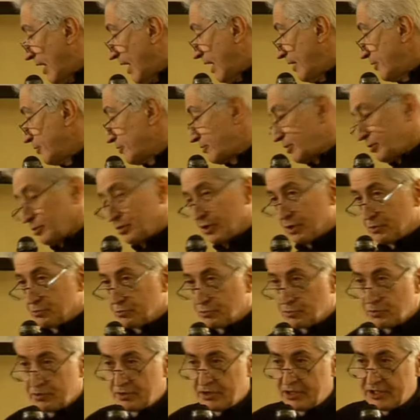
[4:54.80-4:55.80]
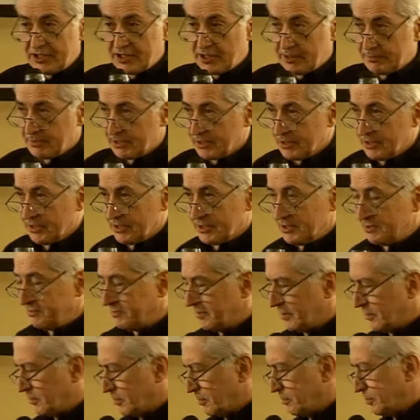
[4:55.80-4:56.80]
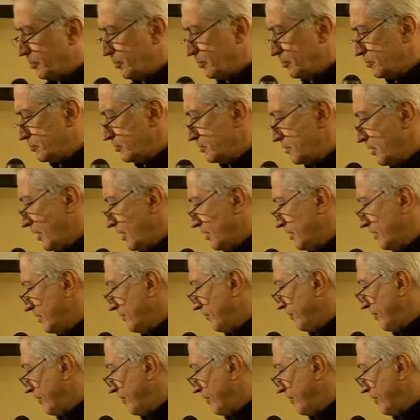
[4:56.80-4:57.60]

E non ve lo traduco in lire perché è una cifra troppo lunga.